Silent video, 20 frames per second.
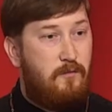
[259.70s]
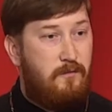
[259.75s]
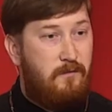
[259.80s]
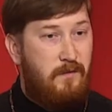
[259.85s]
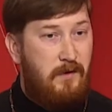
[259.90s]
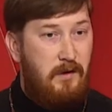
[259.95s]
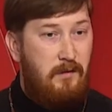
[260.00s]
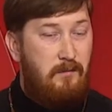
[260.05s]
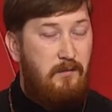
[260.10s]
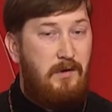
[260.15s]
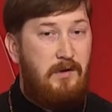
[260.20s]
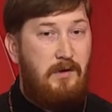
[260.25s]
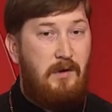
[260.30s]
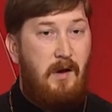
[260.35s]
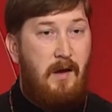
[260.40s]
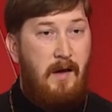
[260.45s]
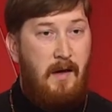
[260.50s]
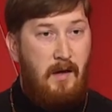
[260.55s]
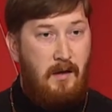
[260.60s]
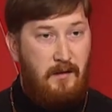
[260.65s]
времени
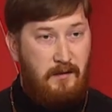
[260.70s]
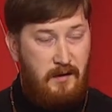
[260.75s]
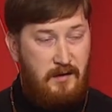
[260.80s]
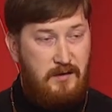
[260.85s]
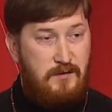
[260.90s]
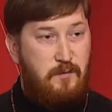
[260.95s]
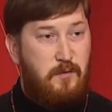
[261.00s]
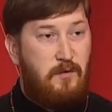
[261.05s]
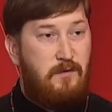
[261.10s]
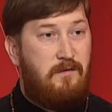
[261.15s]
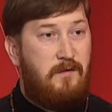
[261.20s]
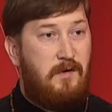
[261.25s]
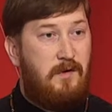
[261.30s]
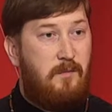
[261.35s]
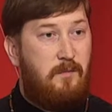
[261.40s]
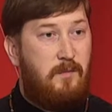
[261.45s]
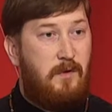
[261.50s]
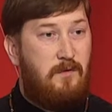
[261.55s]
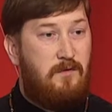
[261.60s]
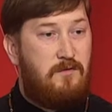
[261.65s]
наш
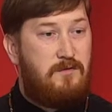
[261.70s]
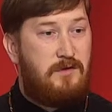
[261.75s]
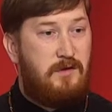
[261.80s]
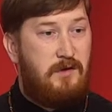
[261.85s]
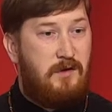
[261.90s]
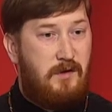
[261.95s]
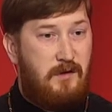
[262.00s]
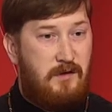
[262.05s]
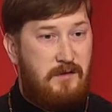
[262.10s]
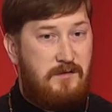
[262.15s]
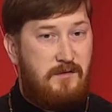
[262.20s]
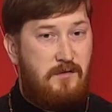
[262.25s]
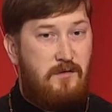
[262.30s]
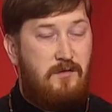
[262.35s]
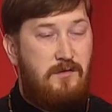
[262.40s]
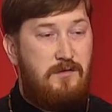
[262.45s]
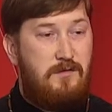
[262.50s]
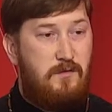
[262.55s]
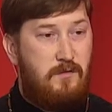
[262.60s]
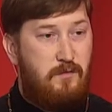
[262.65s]
подвигоположник
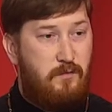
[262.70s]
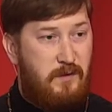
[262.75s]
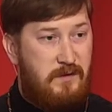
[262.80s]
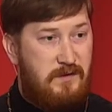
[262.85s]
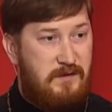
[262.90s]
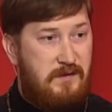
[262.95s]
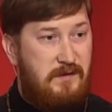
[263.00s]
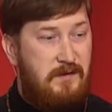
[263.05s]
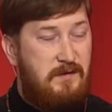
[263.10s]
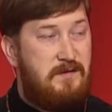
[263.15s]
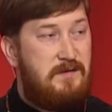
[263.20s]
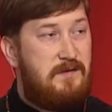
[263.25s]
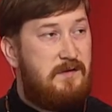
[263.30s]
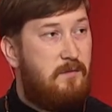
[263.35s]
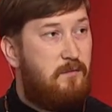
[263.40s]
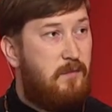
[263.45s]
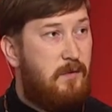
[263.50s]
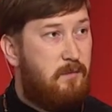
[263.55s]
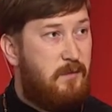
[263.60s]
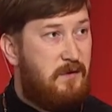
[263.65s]
Христос, он постился,
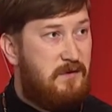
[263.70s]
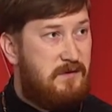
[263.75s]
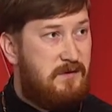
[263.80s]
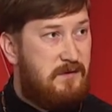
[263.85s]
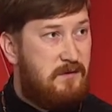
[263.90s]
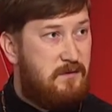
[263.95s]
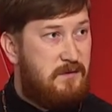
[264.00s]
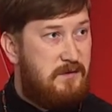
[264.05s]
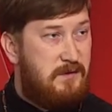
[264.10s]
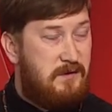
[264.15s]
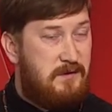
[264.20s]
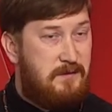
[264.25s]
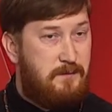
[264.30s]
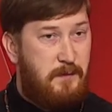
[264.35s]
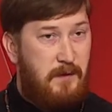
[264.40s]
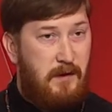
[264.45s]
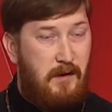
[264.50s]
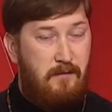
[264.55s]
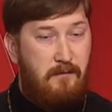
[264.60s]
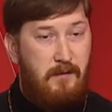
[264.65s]
мы постимся с
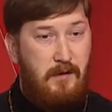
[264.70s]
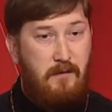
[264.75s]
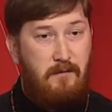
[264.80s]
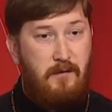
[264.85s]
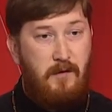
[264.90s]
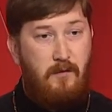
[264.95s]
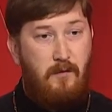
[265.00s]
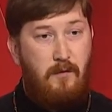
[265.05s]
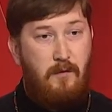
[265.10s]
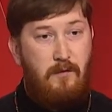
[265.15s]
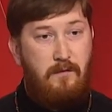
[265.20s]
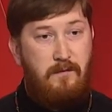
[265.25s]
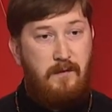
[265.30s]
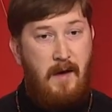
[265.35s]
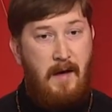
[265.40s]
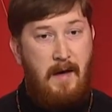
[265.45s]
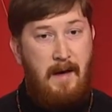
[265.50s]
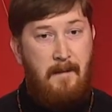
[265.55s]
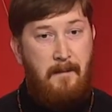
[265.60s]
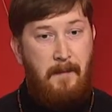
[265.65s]
первых веков,
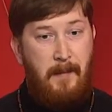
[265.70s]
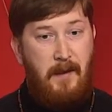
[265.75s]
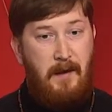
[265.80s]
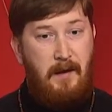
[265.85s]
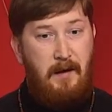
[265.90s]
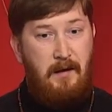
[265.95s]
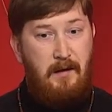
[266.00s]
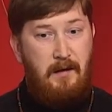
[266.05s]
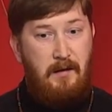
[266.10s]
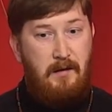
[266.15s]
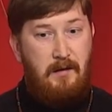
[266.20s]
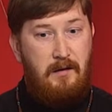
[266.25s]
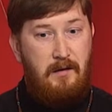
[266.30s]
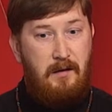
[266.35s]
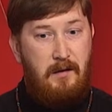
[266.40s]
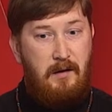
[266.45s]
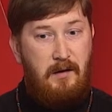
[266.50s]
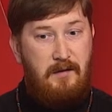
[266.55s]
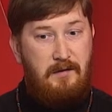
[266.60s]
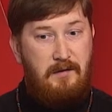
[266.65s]
и э,
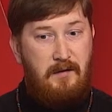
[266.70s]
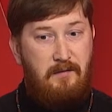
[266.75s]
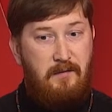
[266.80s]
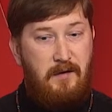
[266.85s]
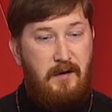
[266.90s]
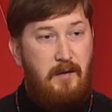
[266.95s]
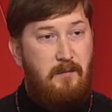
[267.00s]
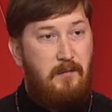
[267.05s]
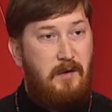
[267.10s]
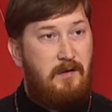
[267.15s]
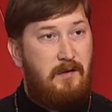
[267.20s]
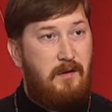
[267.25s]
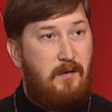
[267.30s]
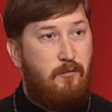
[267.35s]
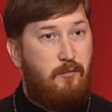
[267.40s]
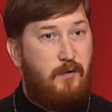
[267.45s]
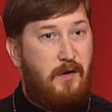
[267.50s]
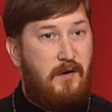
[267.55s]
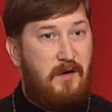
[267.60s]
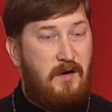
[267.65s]
это время нам
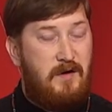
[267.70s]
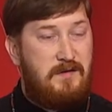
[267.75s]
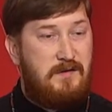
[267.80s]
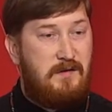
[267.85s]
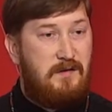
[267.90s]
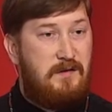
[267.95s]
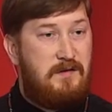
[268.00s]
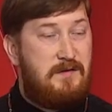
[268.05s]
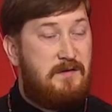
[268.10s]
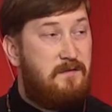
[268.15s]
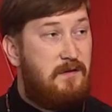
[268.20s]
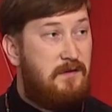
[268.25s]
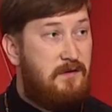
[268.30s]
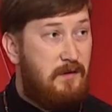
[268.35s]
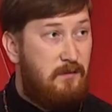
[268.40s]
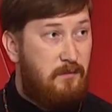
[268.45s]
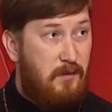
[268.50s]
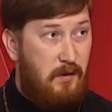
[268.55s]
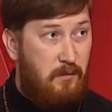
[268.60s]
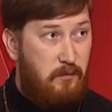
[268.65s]
показано
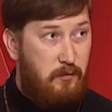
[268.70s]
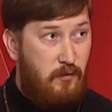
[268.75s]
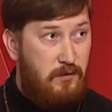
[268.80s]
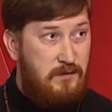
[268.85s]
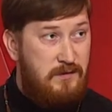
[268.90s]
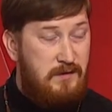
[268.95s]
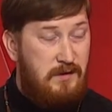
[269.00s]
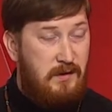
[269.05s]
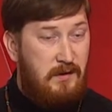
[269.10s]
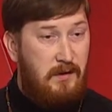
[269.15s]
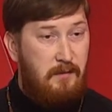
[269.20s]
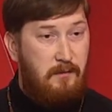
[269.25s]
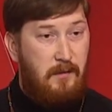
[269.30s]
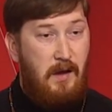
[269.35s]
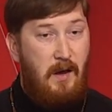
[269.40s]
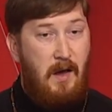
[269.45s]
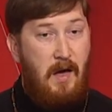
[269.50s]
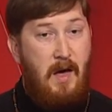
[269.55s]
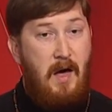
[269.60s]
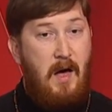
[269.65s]
святыми апостолами,
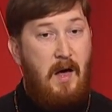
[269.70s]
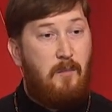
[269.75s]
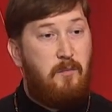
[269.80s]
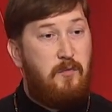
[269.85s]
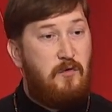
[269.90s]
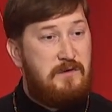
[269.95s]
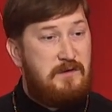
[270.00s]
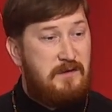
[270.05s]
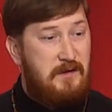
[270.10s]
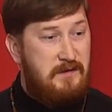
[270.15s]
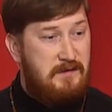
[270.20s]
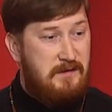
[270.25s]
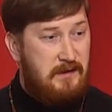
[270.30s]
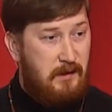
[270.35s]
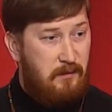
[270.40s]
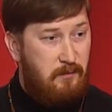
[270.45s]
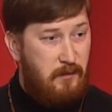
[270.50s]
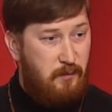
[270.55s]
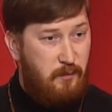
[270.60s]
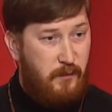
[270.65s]

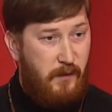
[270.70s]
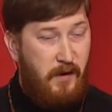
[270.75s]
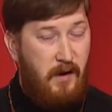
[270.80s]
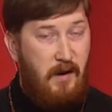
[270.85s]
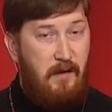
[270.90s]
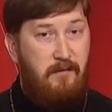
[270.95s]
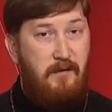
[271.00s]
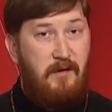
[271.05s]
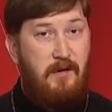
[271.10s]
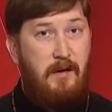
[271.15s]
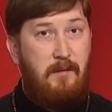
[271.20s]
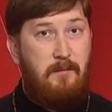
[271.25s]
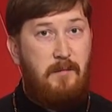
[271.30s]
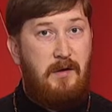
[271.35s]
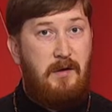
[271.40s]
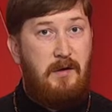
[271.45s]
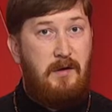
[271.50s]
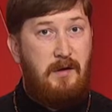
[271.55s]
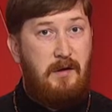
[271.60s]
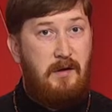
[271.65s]
апостольскими
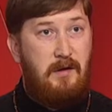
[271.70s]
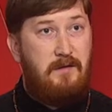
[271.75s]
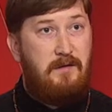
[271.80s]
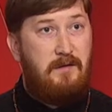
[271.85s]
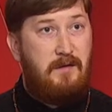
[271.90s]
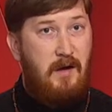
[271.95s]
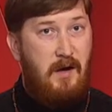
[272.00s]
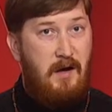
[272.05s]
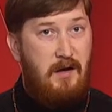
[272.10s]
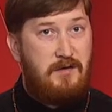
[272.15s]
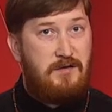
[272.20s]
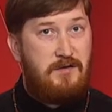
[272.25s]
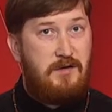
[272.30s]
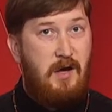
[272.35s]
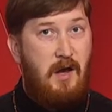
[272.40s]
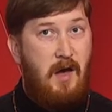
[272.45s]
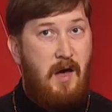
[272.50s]
правилами и также